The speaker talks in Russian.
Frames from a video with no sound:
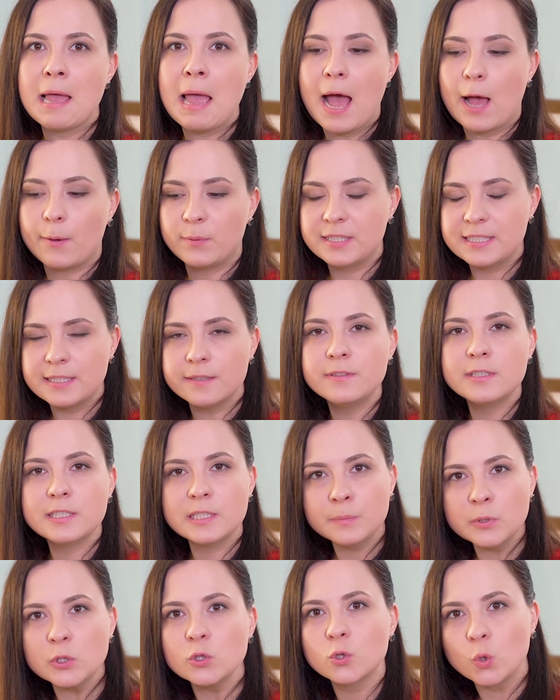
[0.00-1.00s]
А представьте
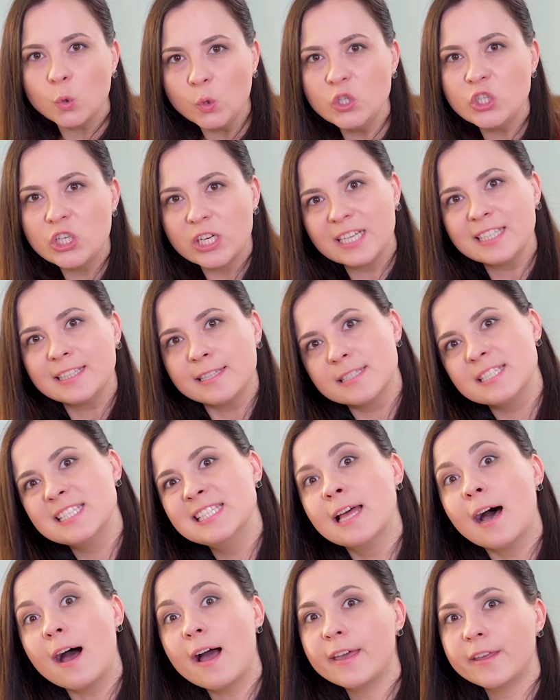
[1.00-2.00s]
себе, что другой человек это
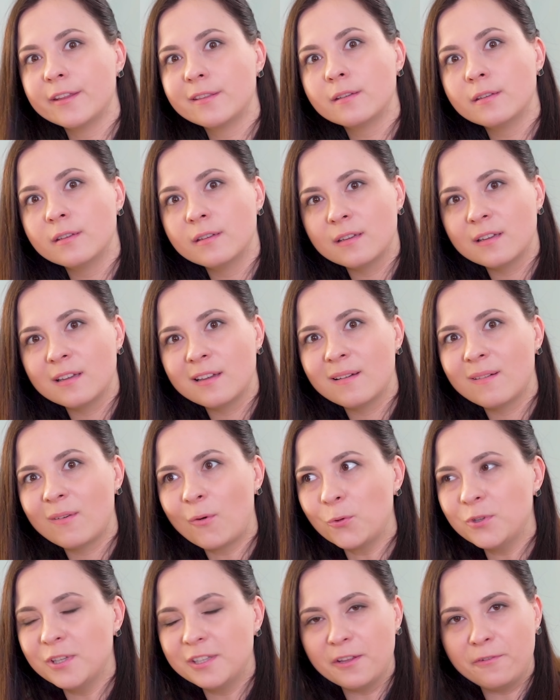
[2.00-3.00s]
знает –
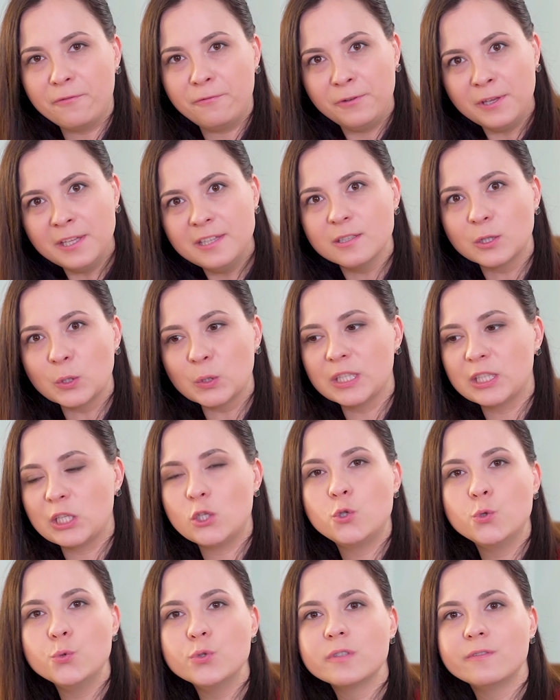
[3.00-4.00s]
он это видит, он это
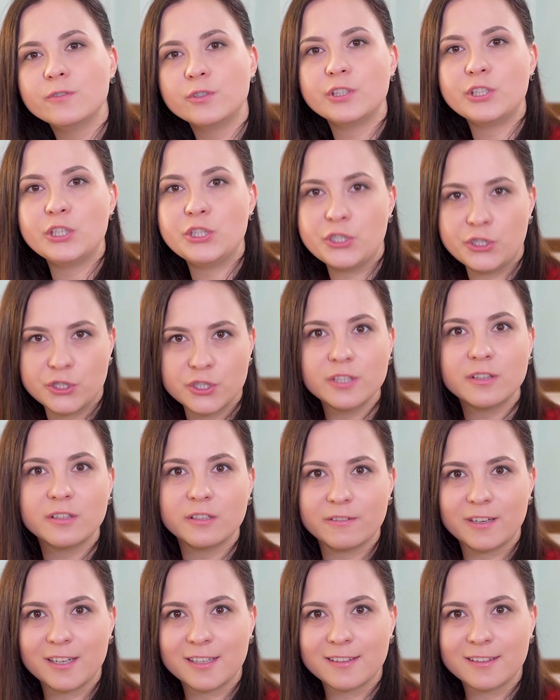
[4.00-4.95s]
чувствует и считывает.